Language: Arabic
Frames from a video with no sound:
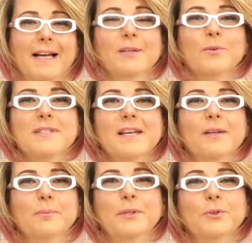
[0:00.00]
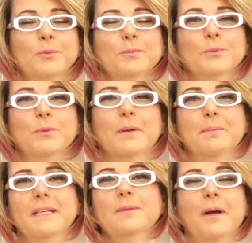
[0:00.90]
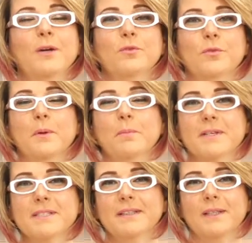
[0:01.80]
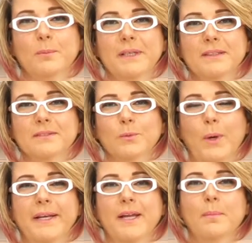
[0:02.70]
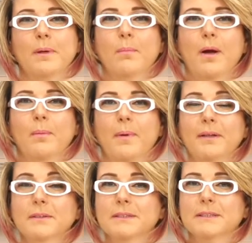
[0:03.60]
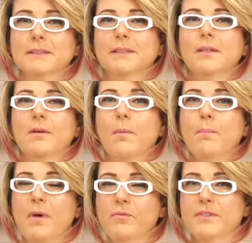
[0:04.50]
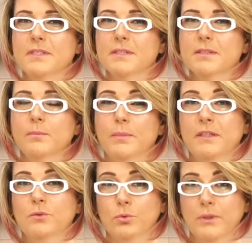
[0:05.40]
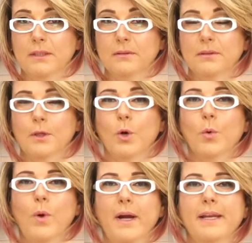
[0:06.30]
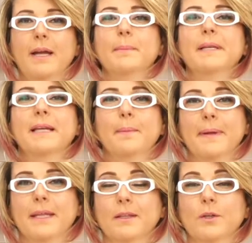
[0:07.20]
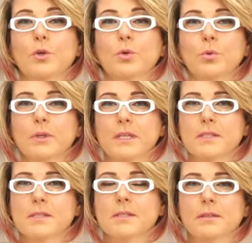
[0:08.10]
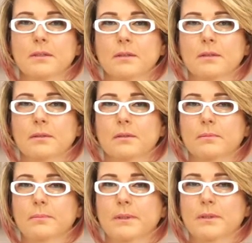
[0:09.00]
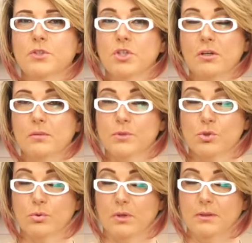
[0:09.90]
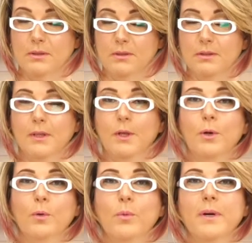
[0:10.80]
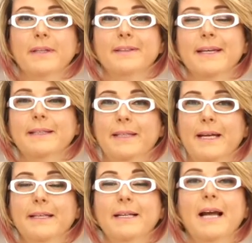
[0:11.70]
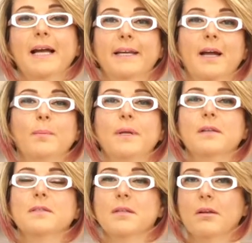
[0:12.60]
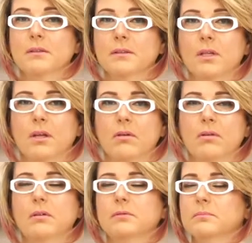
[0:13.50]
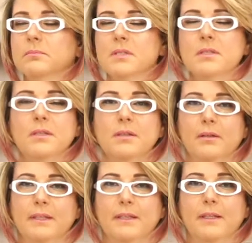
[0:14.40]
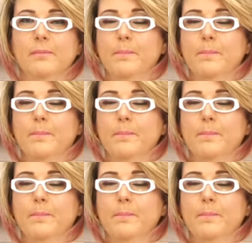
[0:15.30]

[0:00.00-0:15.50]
اهلا وسهلا بيكم مكملين معاكم في مطبخ ست البيت وهنعمل مع بعض مافنز بالتونه وهنعمل كمان كوكيز آه، بالشوكولاته وتالت حاجه هنعمل سلطه خيار بسيطه جدا